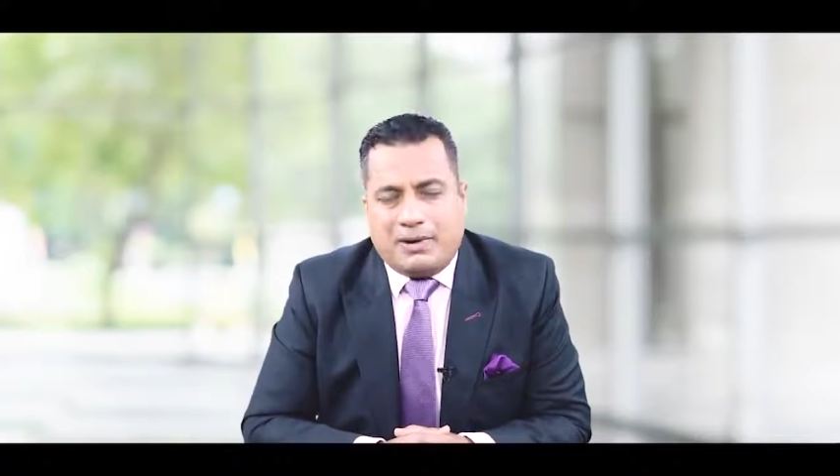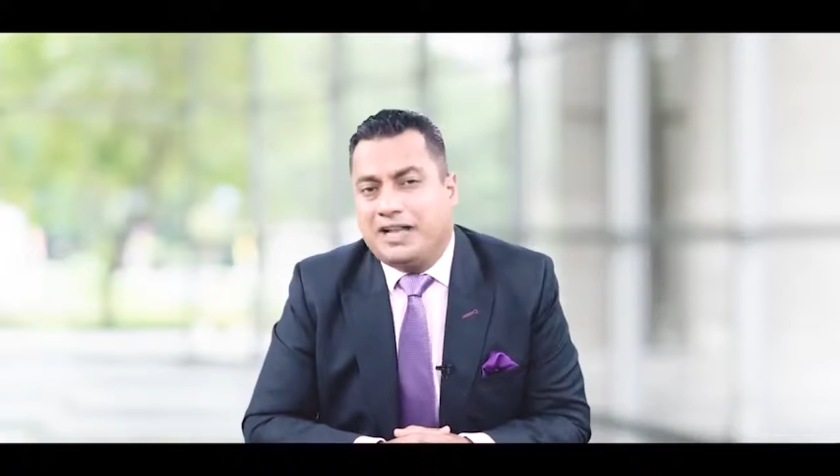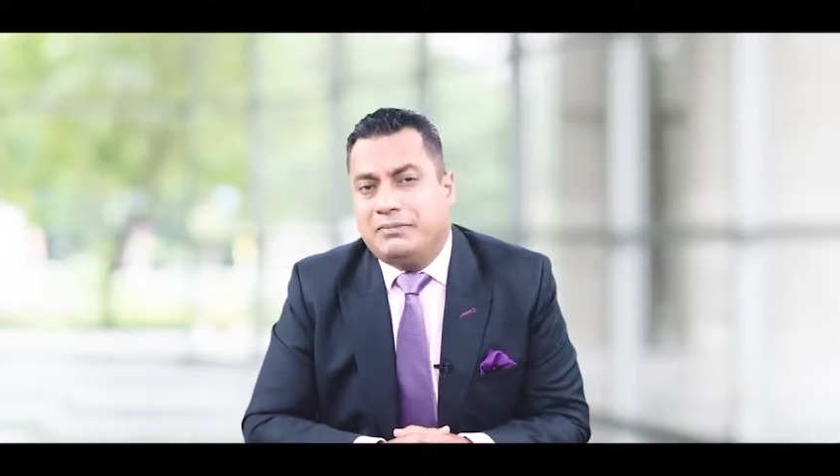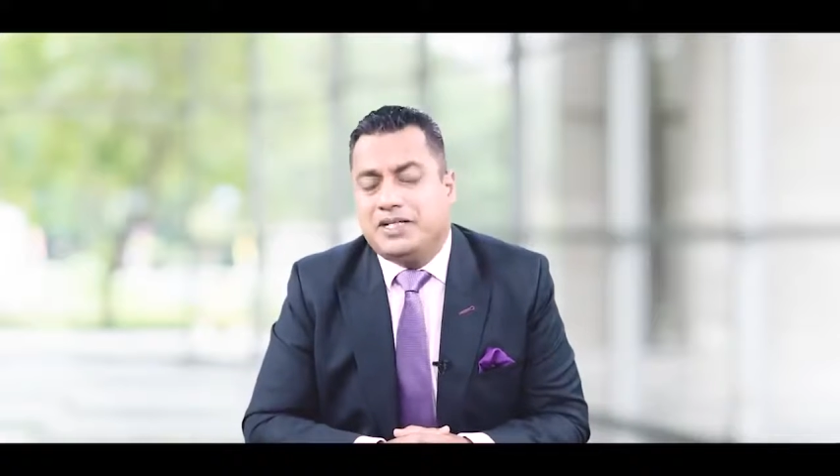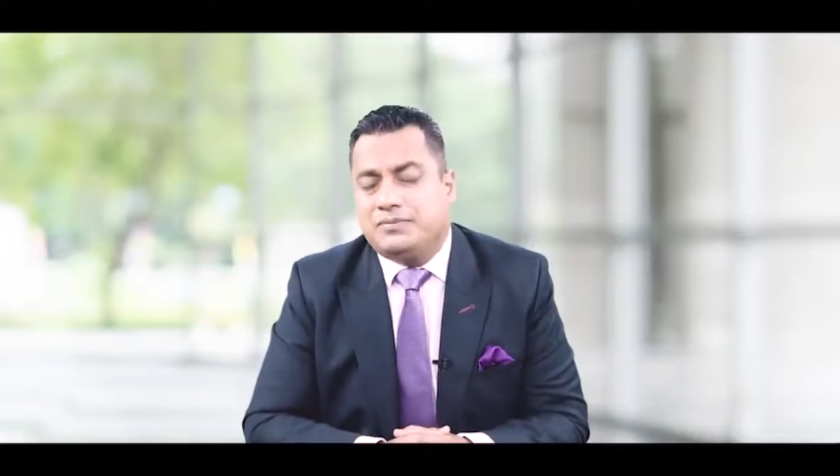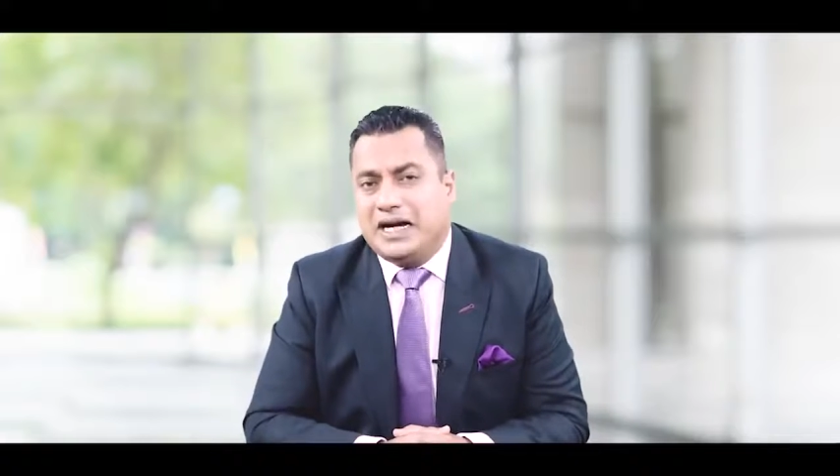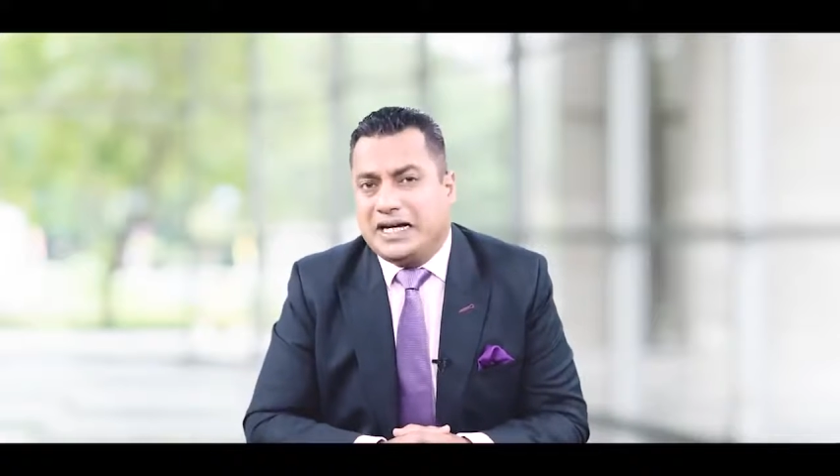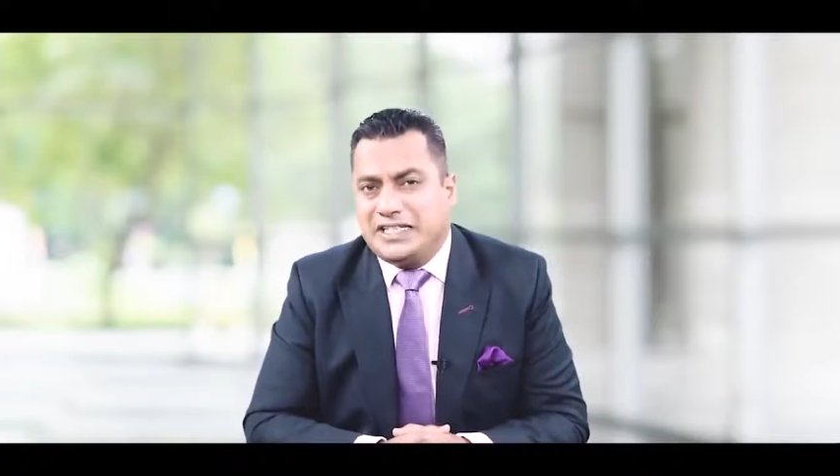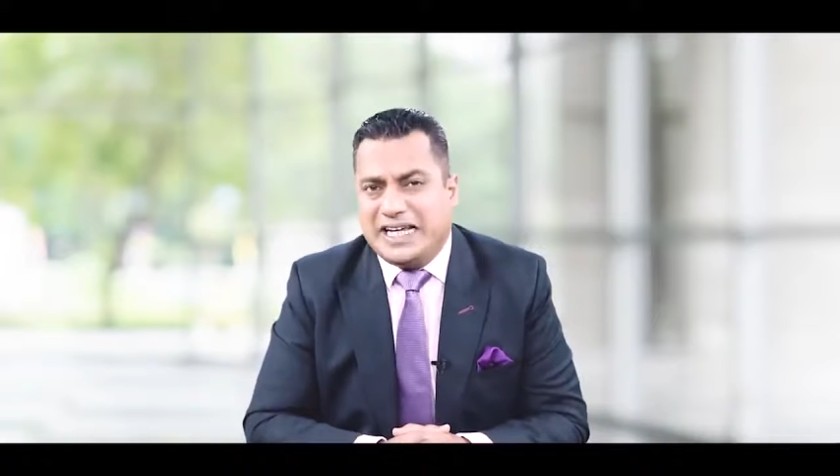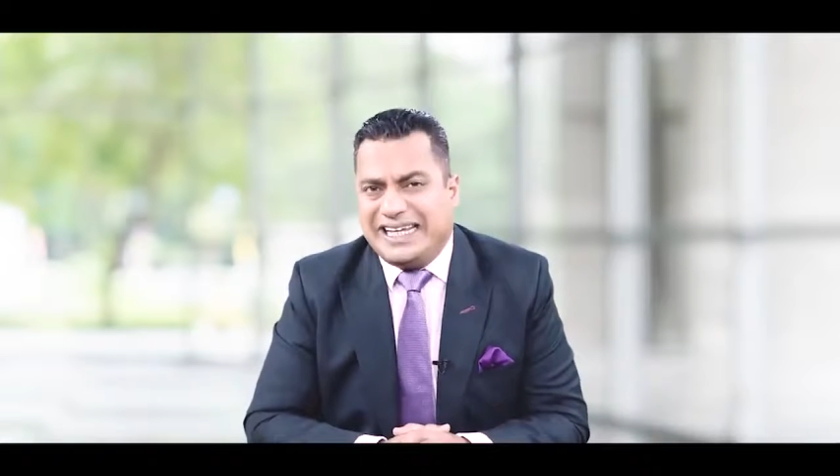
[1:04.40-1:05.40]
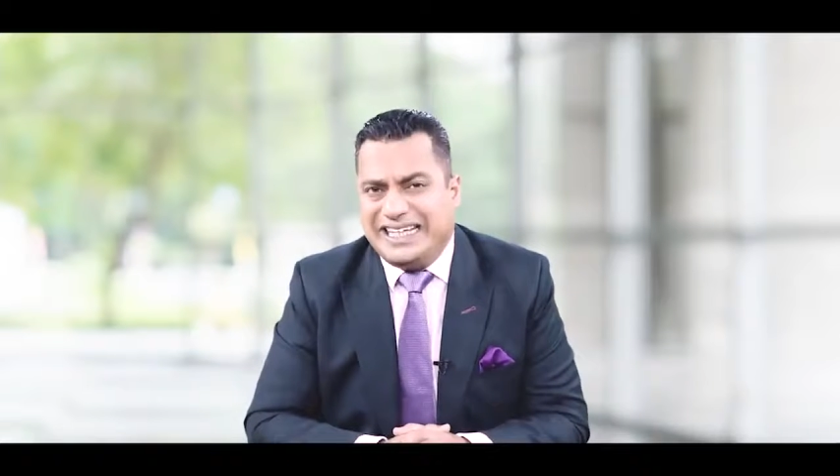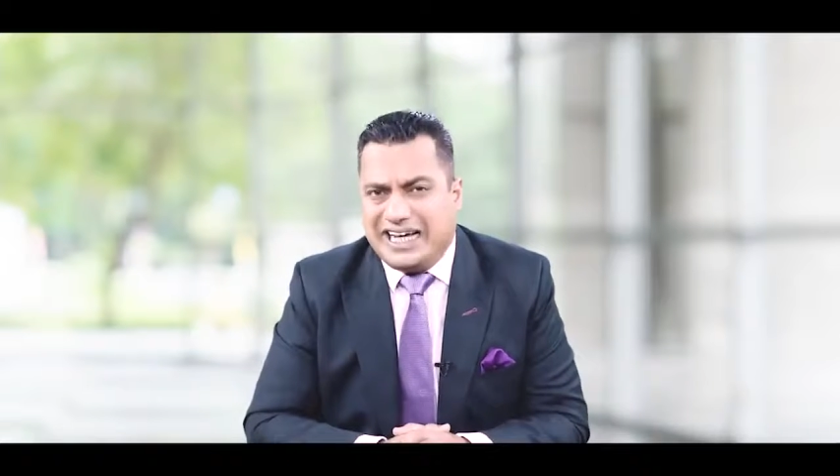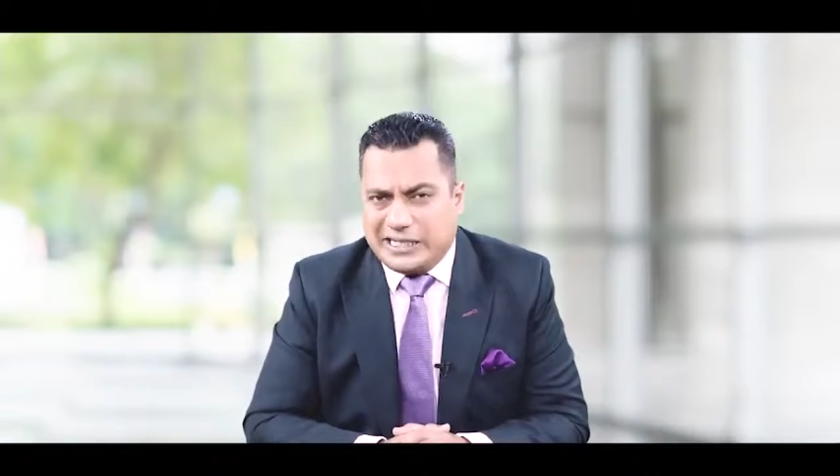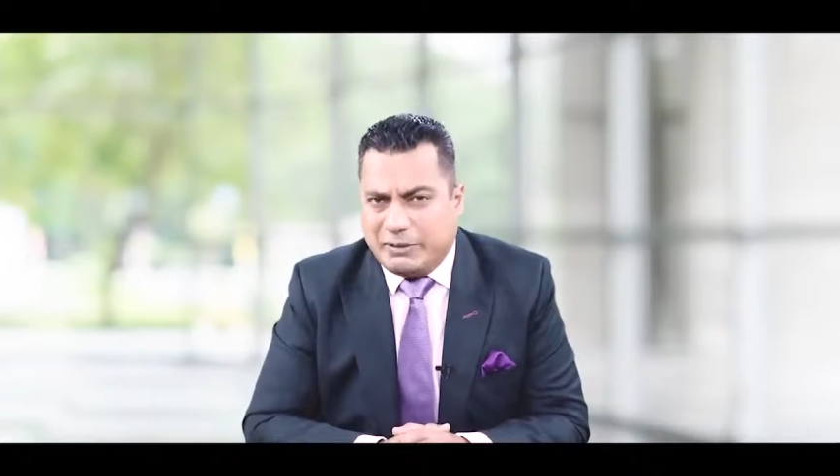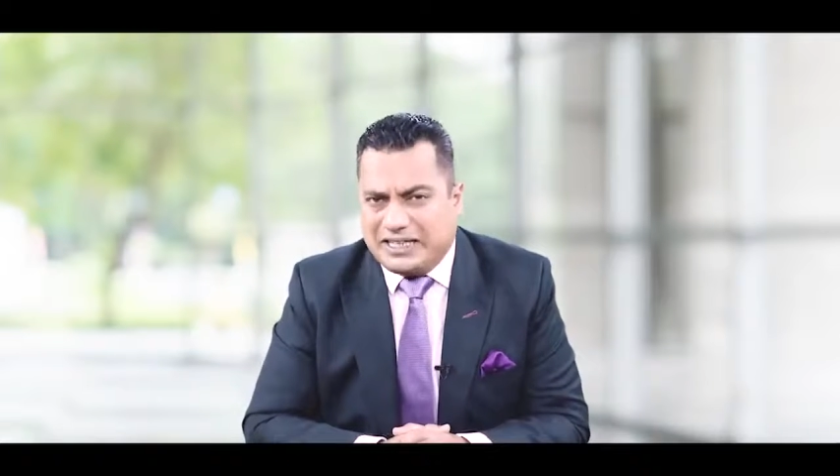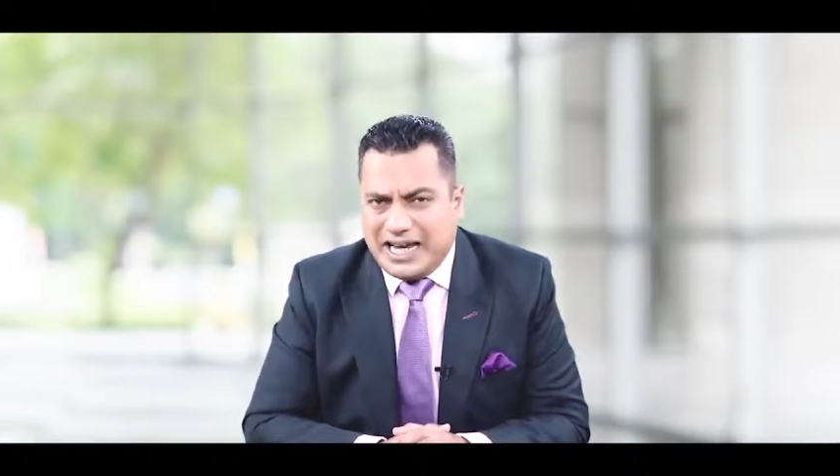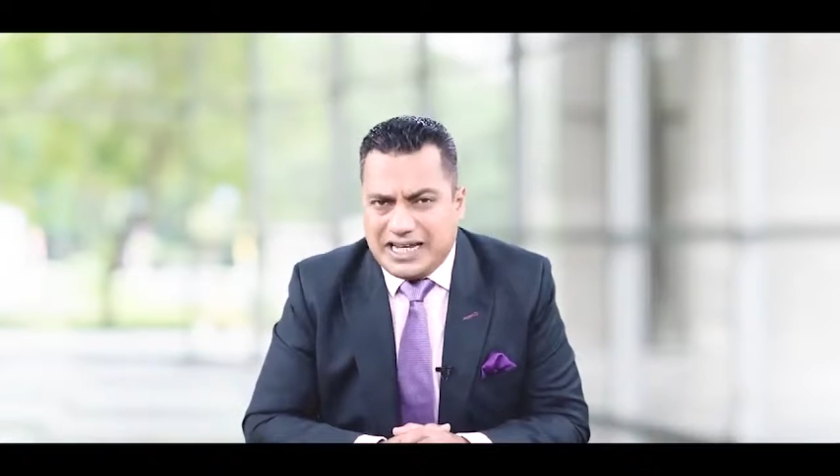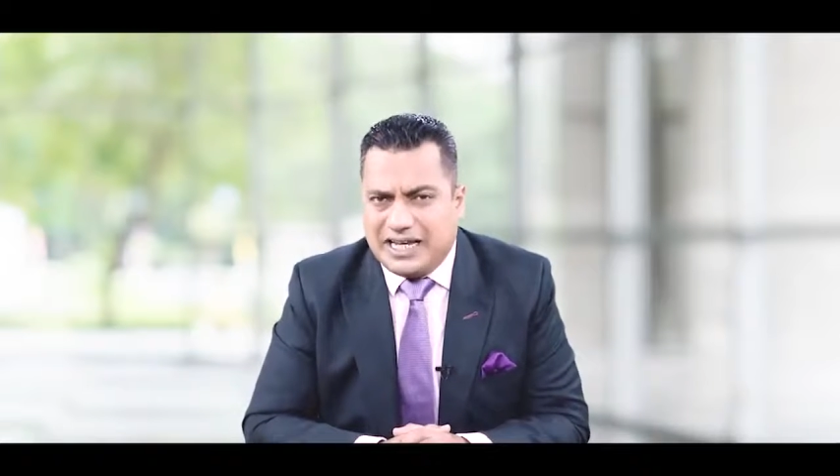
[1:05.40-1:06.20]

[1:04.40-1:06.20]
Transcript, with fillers: बाद में जब जाके चेक किया अस्पताल